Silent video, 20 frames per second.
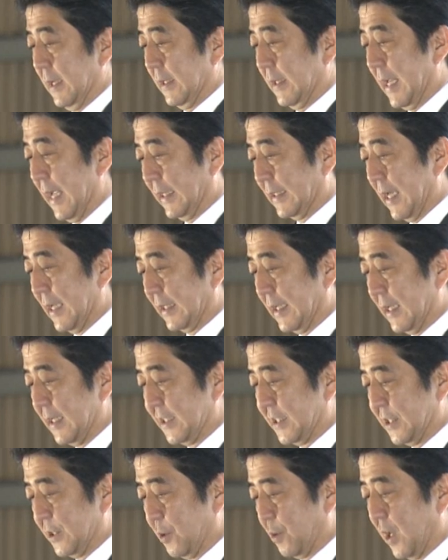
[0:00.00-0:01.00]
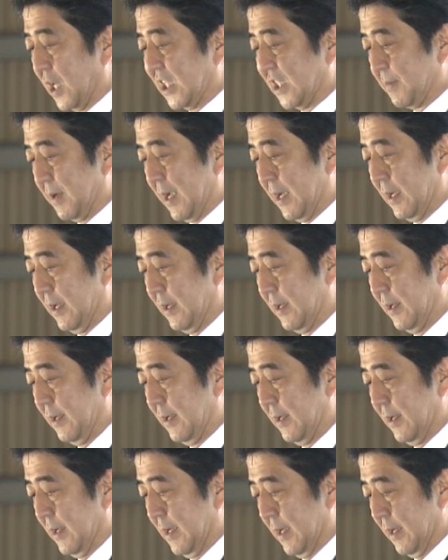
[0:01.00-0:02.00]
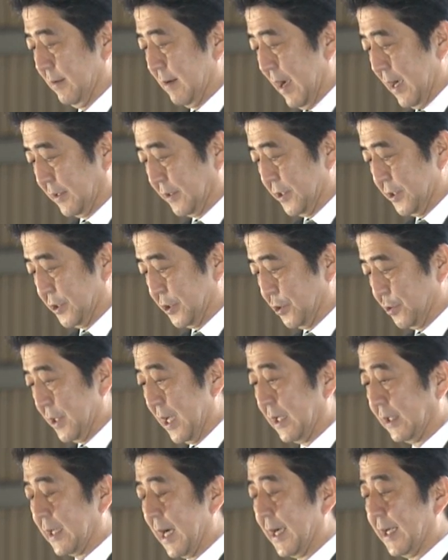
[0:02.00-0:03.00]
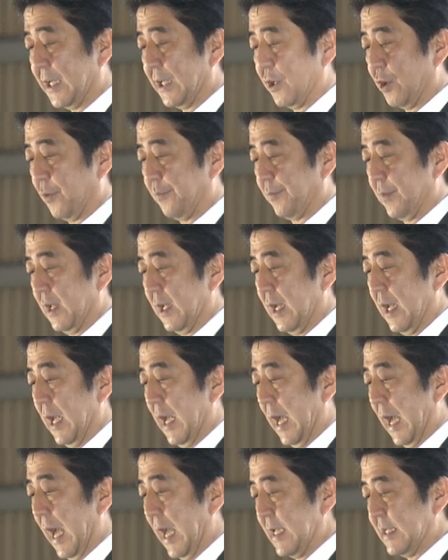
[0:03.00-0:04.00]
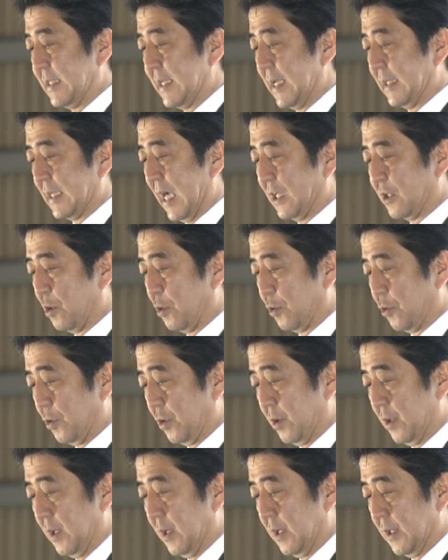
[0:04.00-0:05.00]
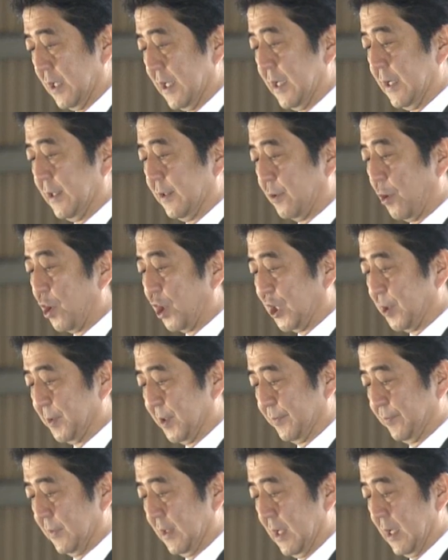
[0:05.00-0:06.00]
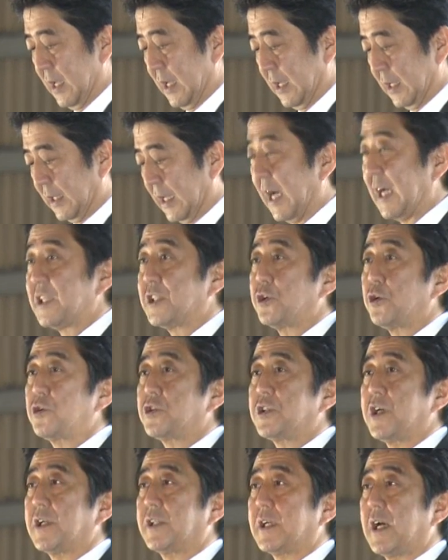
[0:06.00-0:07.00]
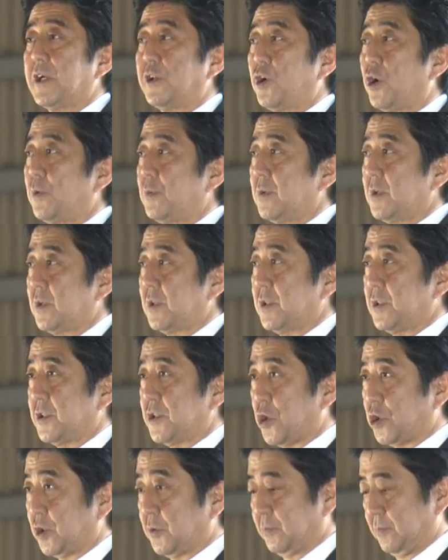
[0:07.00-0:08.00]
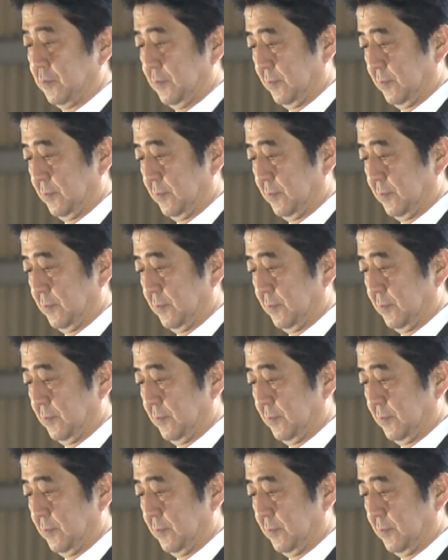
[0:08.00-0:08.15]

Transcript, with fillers: 警戒監視をはじめ、我が国周辺海域の安全確保に取り組む海上自衛隊の諸君、